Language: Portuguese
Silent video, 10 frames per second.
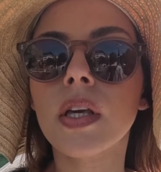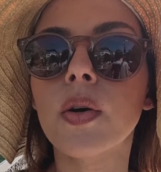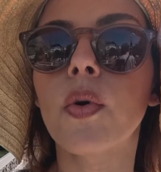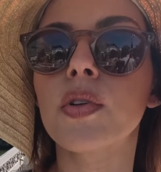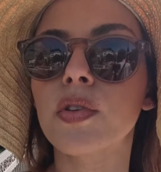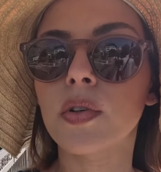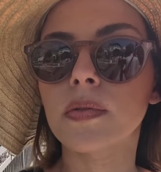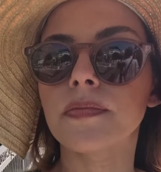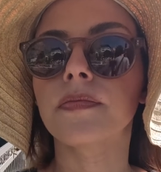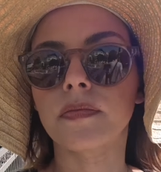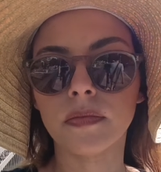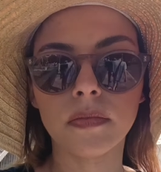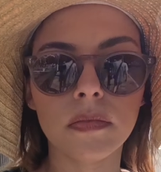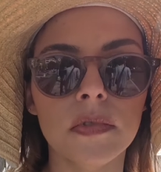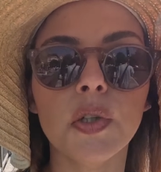Que o outro
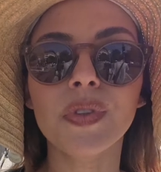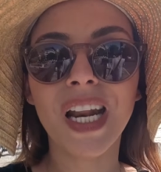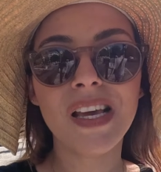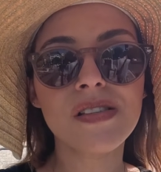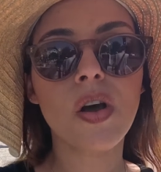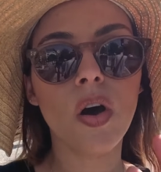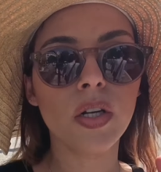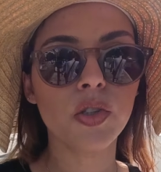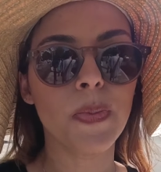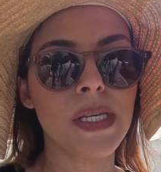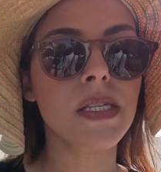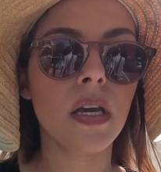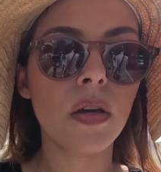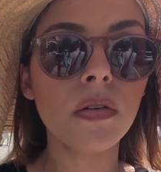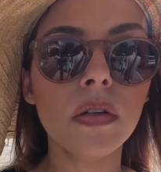são três horas de
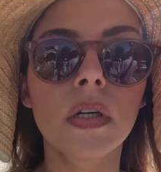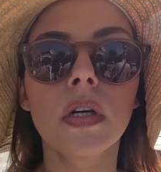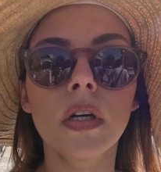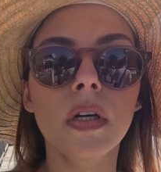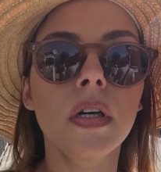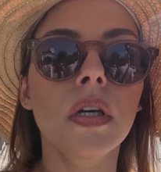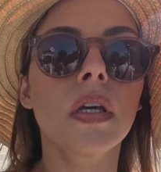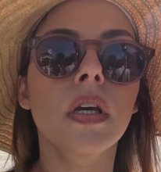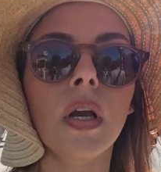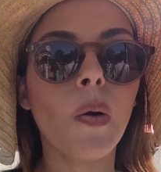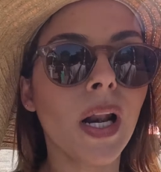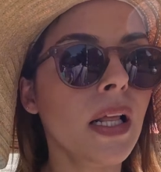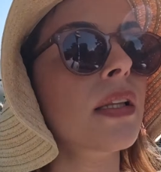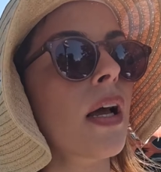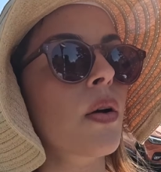passeio e
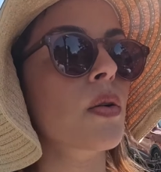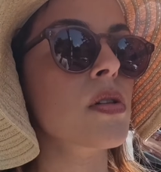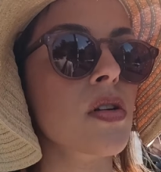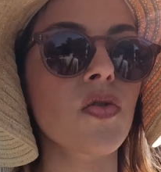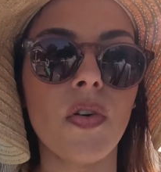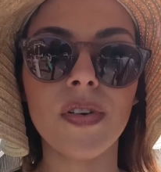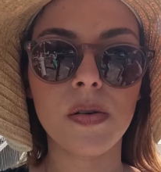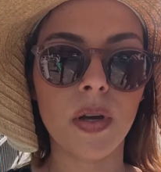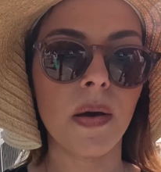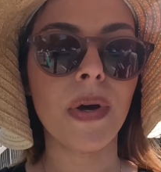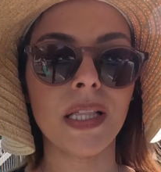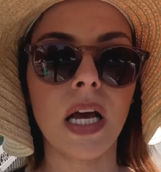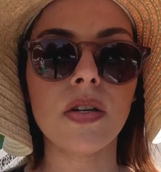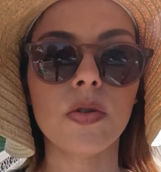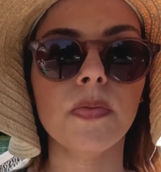40 euros. A gente vai fazer o que é
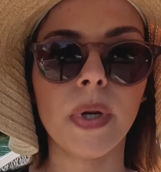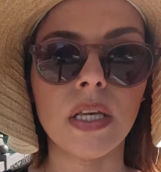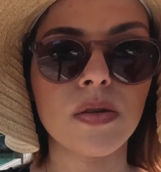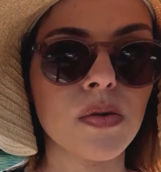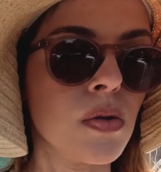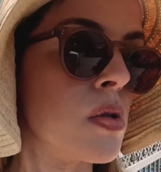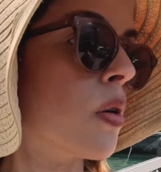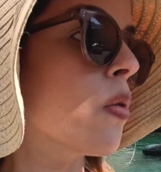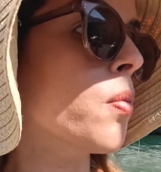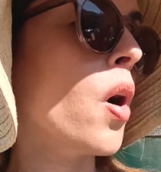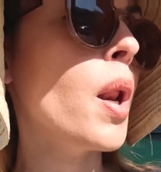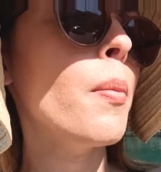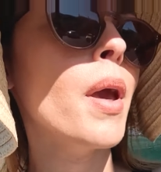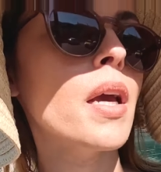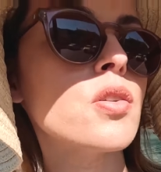metade do preço. São uma hora e
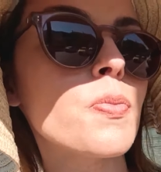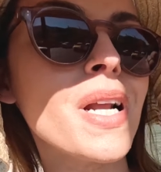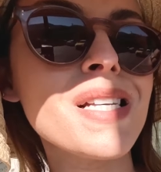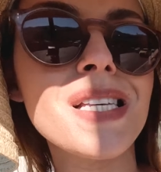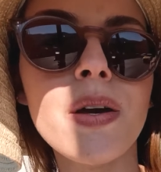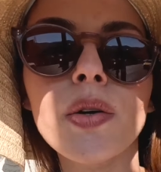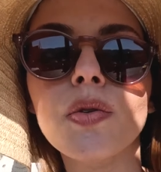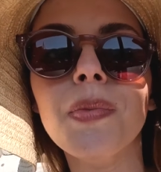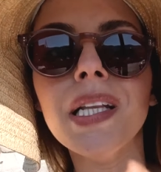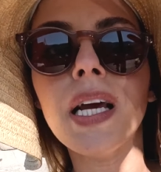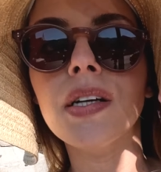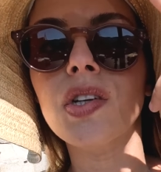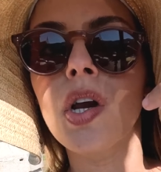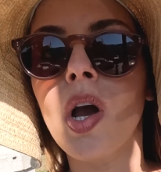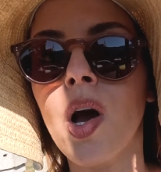meia de passeio, é tudo metade.
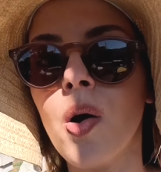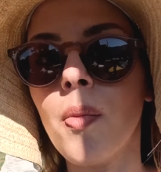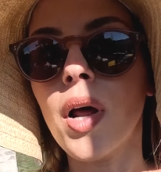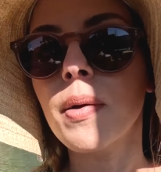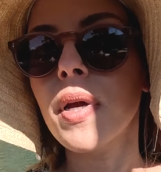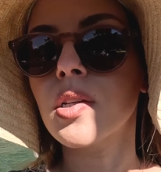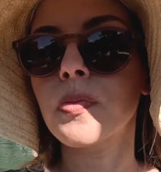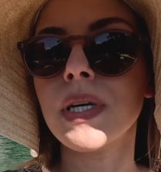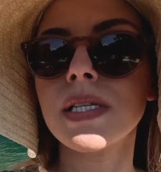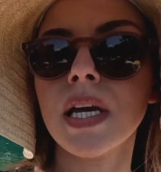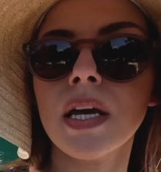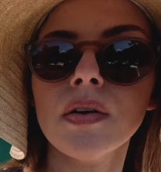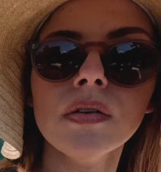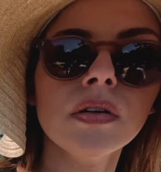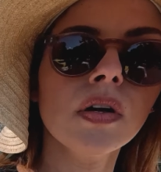Uma hora e meia de
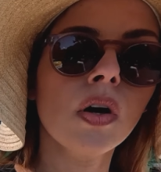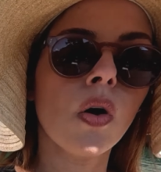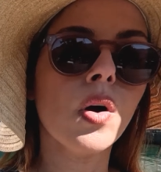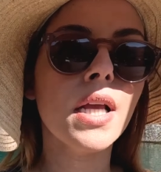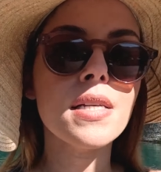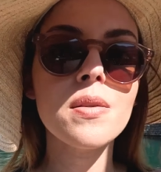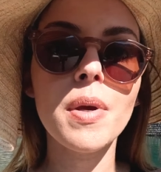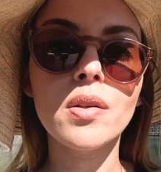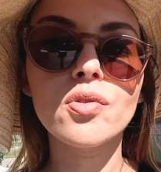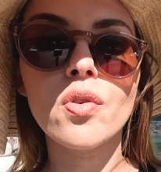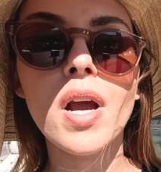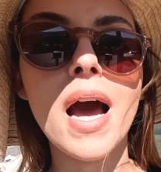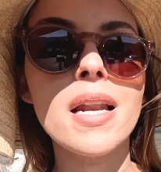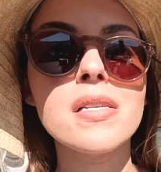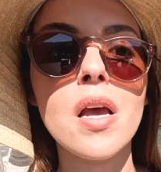passeio, conhece menos
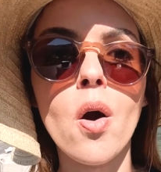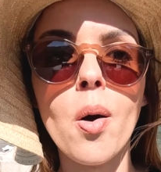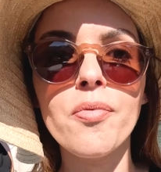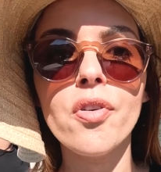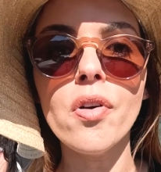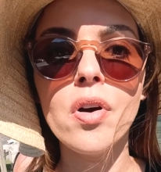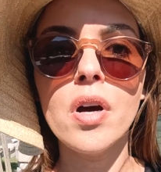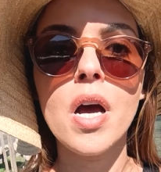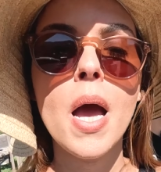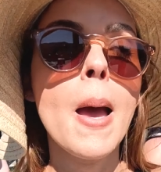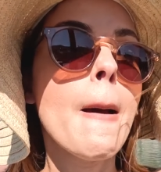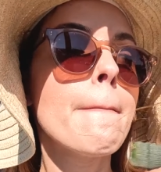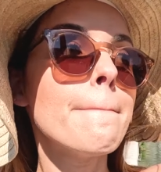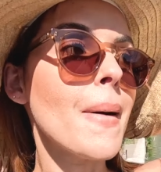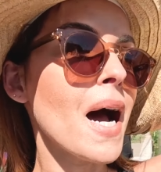lugares, é óbvio,
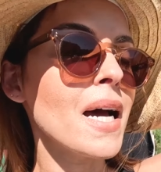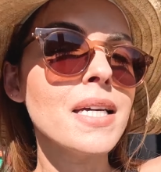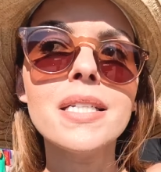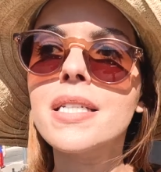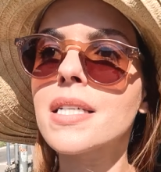mas